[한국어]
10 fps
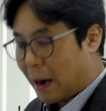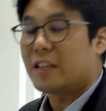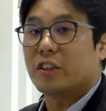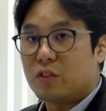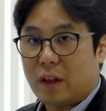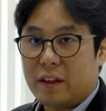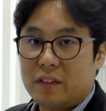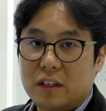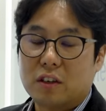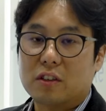
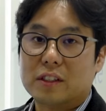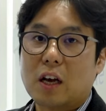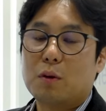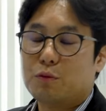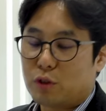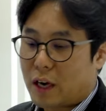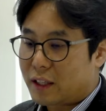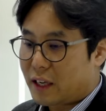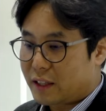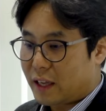발전된 그런 산업 중에
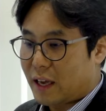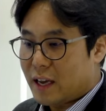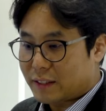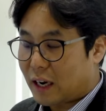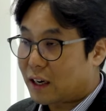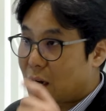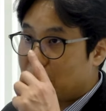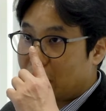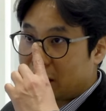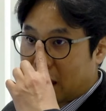하나인데
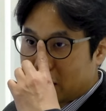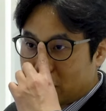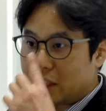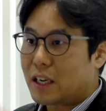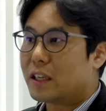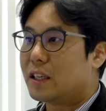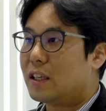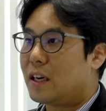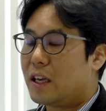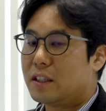잠깐만 예전
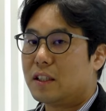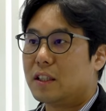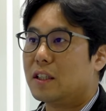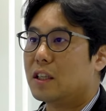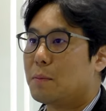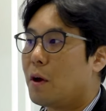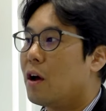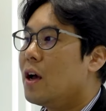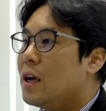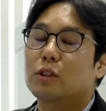이야기를
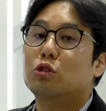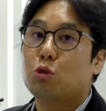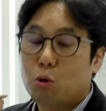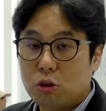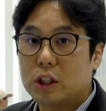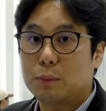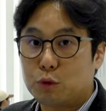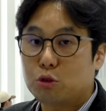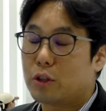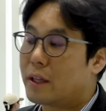해드리면 수소를
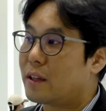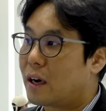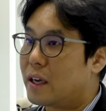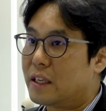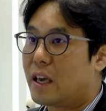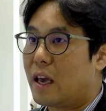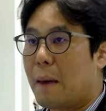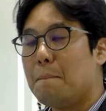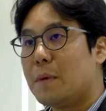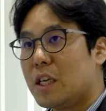집중을 했다가
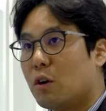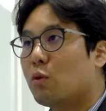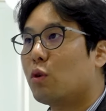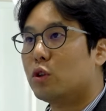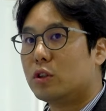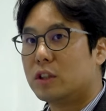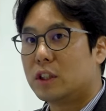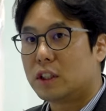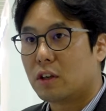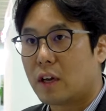이게 MB 정권
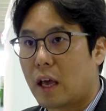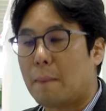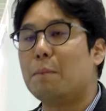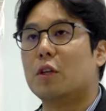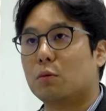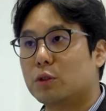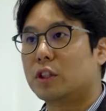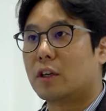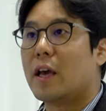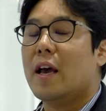시절에 MB 정부
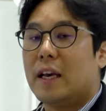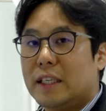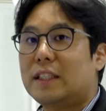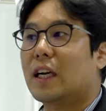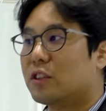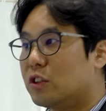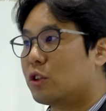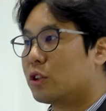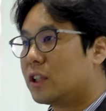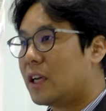시절에 2차
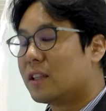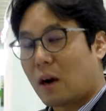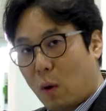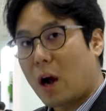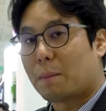전지로 트렌드가 확